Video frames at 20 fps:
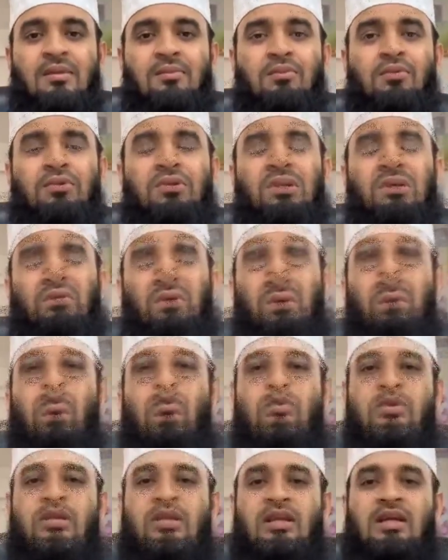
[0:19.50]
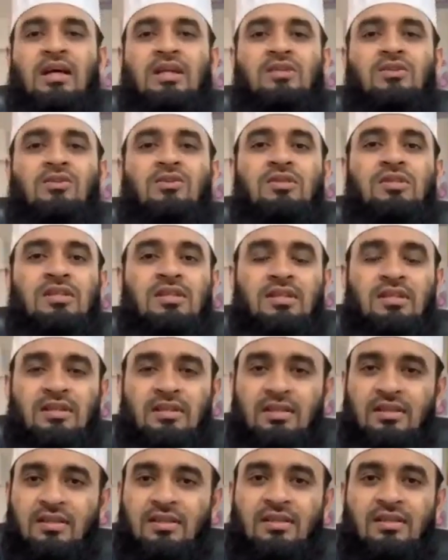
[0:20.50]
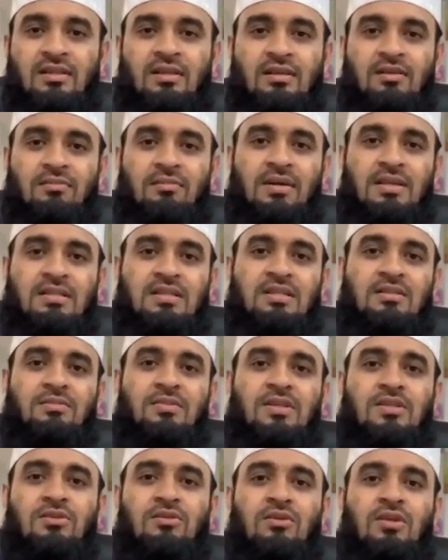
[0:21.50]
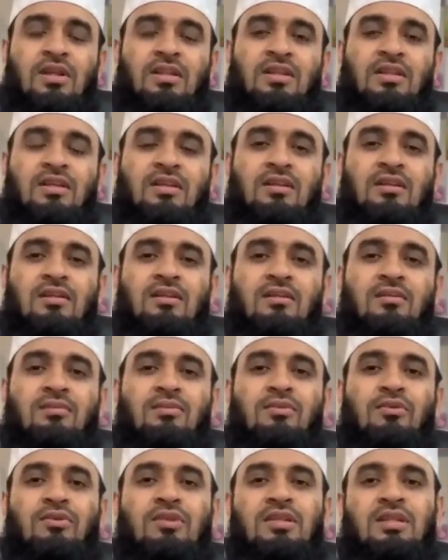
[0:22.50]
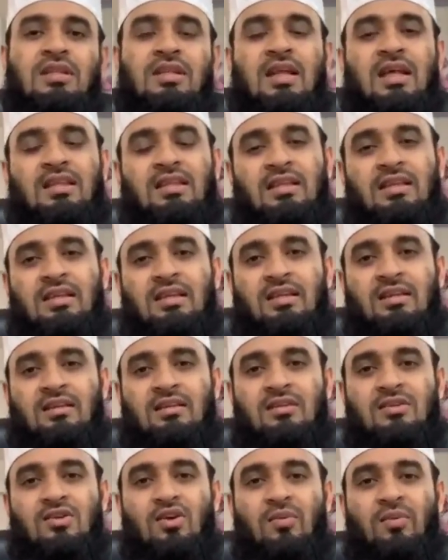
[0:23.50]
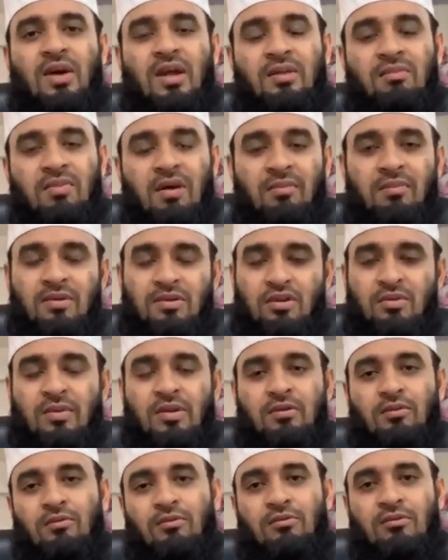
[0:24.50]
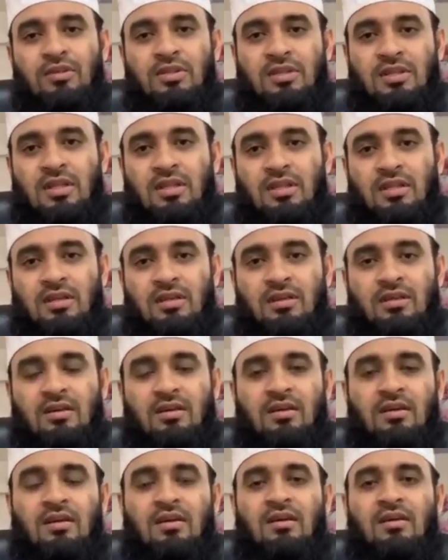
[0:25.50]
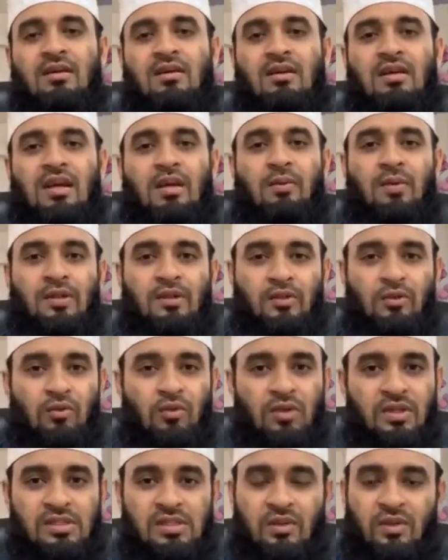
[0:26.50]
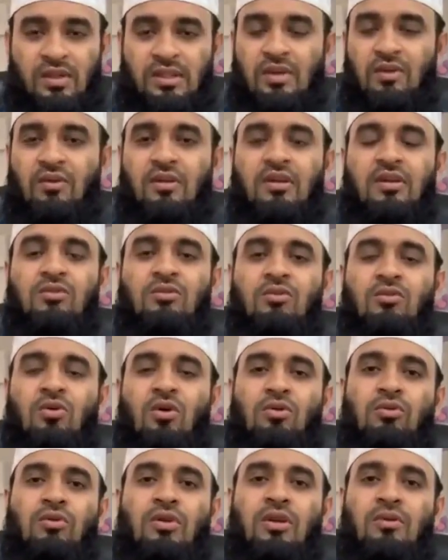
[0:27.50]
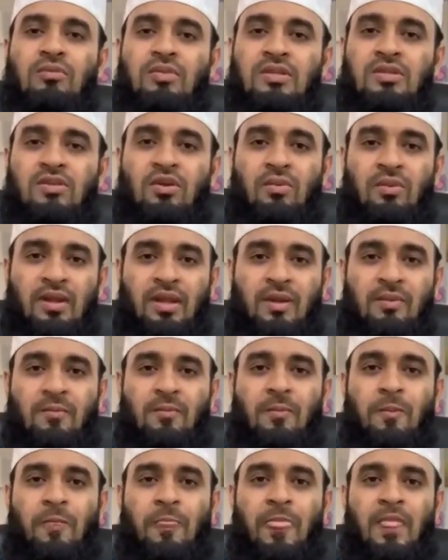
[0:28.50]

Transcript: তাই বুদ্ধিমান মুমিনের কাজ হচ্ছে পাঁচটি বেজর রাতের প্রতিটি রাতেই সমানভাবে সমান গুরুত্বের সাথে আবাদত করে যাওয়া তাহলে কিন্তু কদর আর মিস হবে না